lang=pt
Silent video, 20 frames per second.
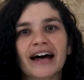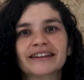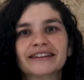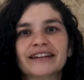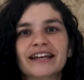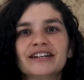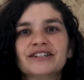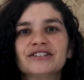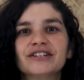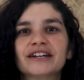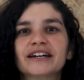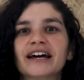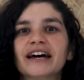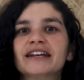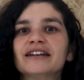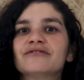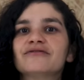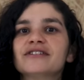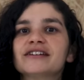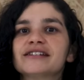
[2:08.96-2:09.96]
até
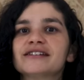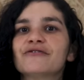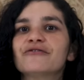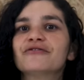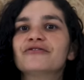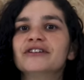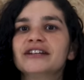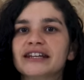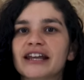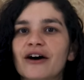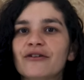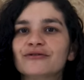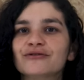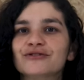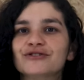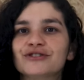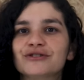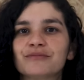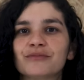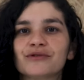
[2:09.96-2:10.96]
chegar na versão final
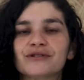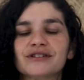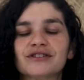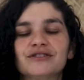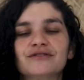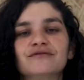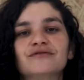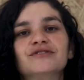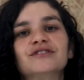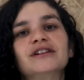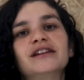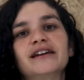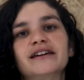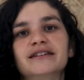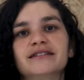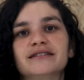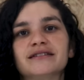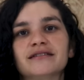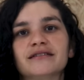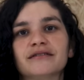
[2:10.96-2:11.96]
do dispositivo de
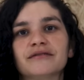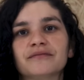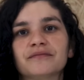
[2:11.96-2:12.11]
laser,